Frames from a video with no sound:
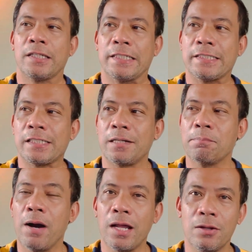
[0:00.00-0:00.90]

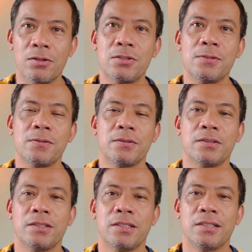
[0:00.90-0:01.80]
isang balo
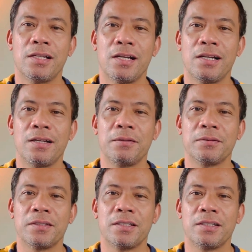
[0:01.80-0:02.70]
na
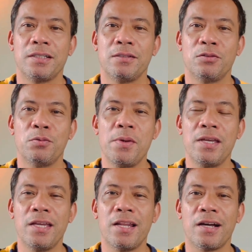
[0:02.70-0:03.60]

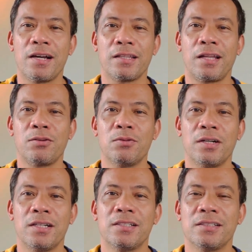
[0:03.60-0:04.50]
umihingi ng
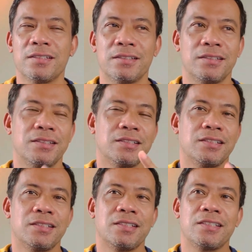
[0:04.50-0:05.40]
katarungan
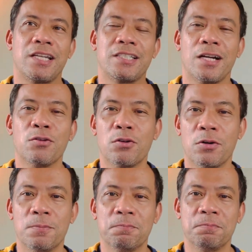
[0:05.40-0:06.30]
sa isang
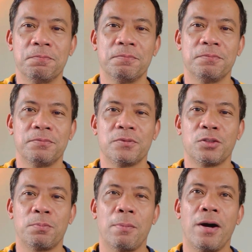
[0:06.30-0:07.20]
hukom.
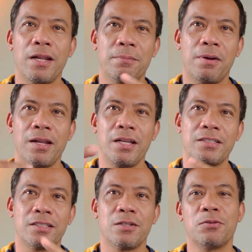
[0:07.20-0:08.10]
So pabalik-balik
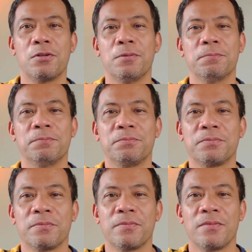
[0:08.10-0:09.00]
siya sa hukom.
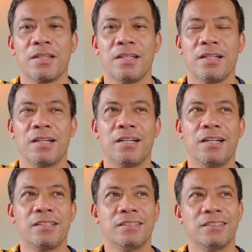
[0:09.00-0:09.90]

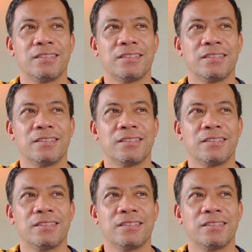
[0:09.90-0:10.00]
Hanggat